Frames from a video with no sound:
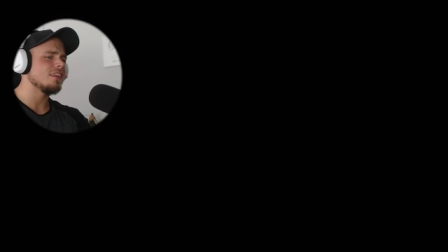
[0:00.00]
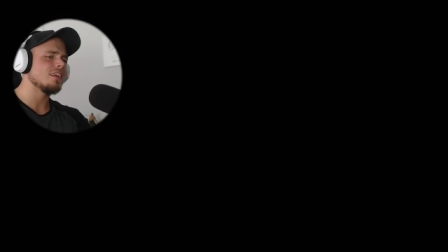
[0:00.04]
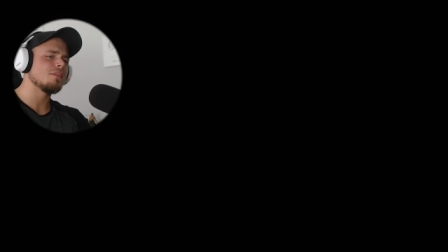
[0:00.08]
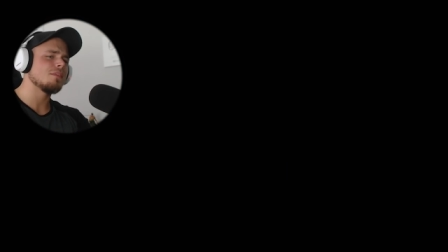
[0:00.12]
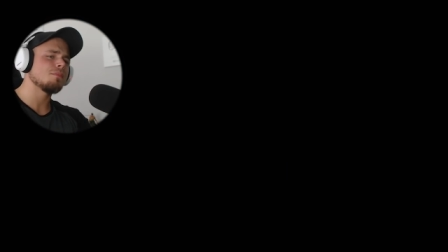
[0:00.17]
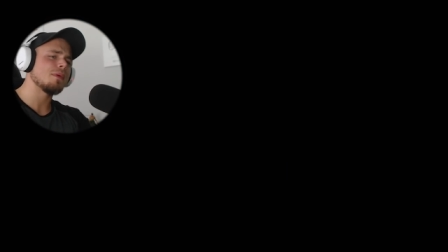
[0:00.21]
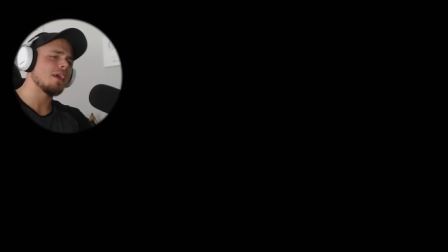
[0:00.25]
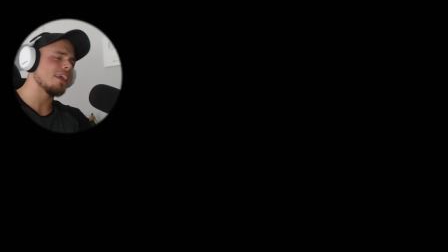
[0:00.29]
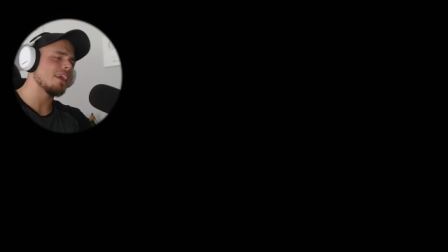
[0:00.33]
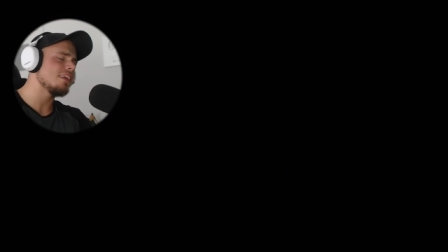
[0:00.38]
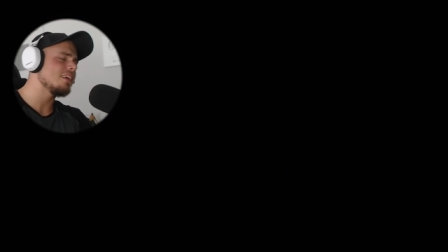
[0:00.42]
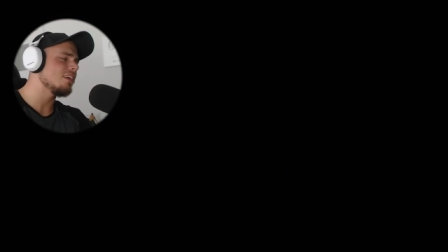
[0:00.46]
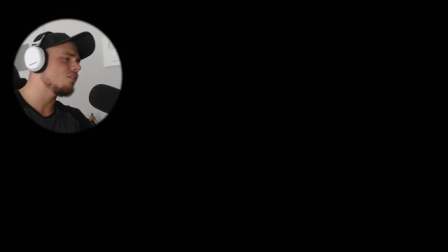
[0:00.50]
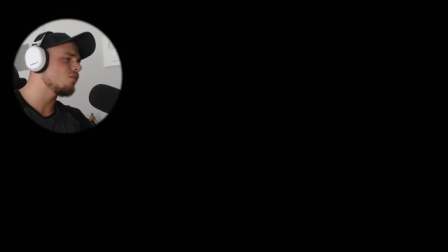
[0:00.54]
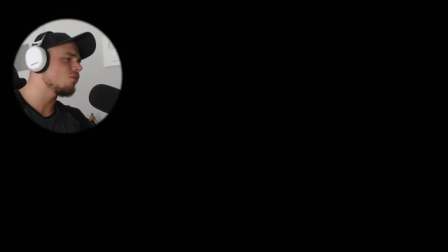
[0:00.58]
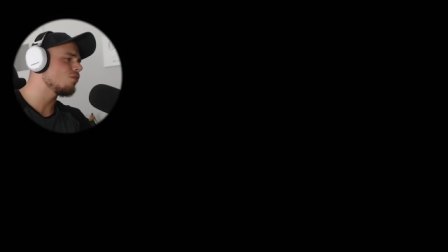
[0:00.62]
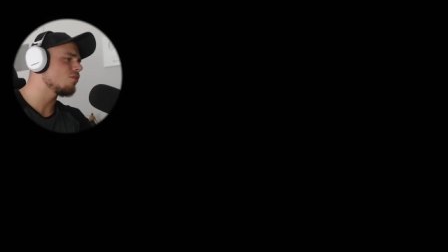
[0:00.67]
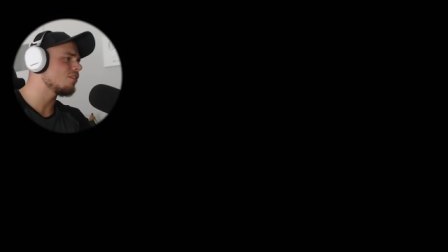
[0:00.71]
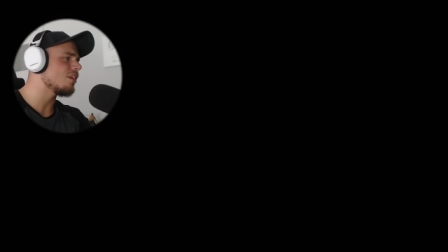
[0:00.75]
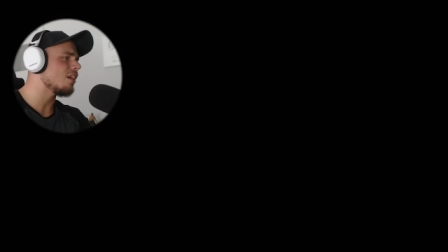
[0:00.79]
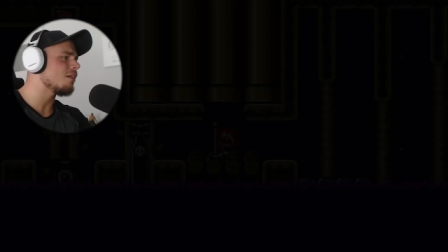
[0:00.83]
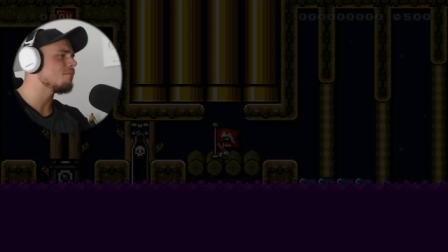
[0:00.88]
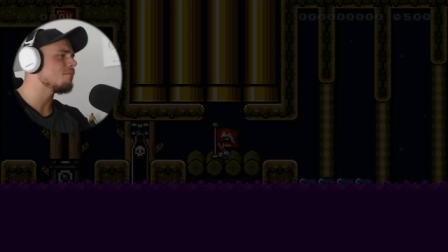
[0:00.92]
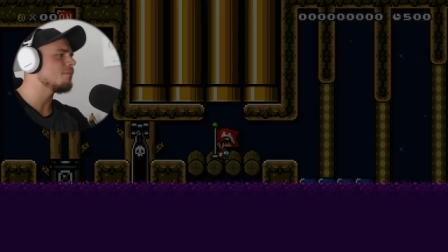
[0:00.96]
Ich breche hier
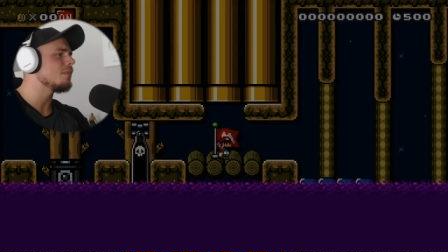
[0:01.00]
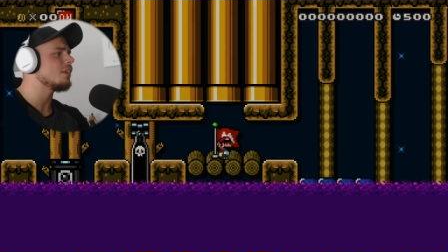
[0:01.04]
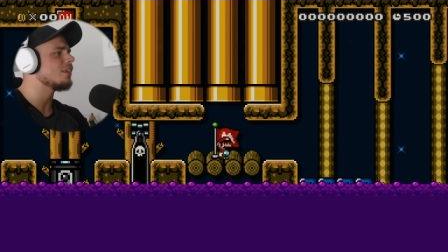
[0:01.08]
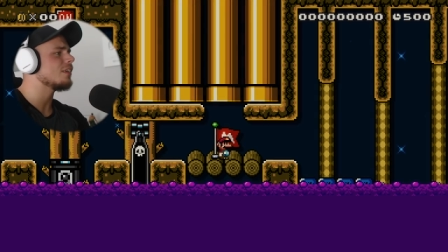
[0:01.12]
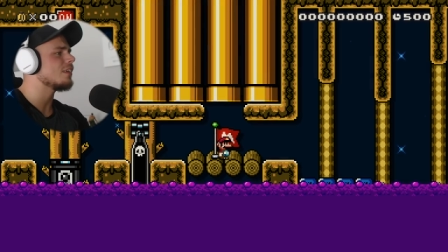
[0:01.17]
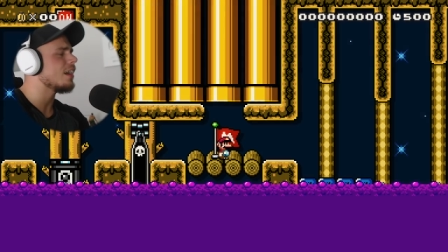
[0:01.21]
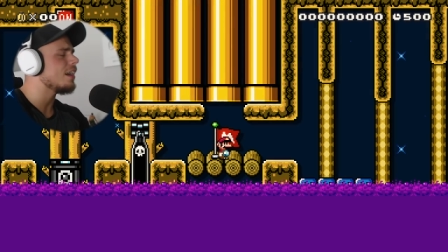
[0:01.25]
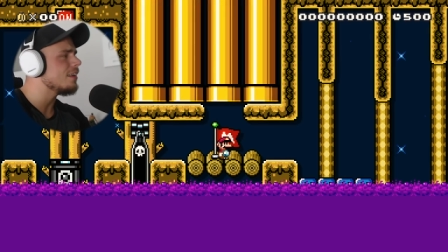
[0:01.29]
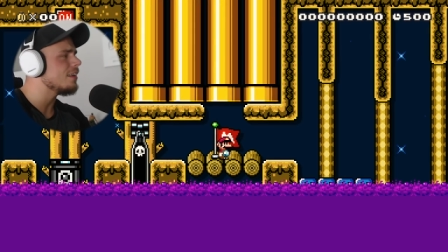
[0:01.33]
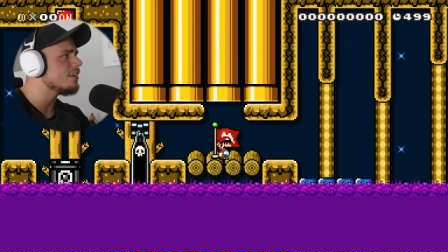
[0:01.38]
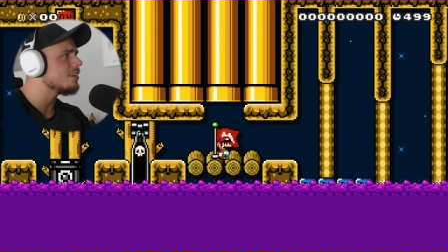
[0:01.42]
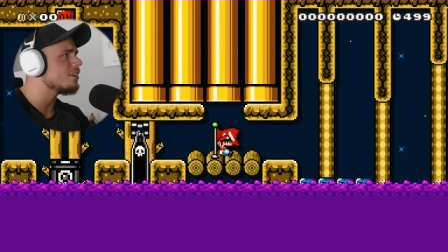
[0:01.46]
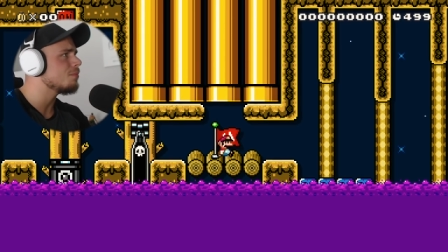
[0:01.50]
zusammen. Ich kann nicht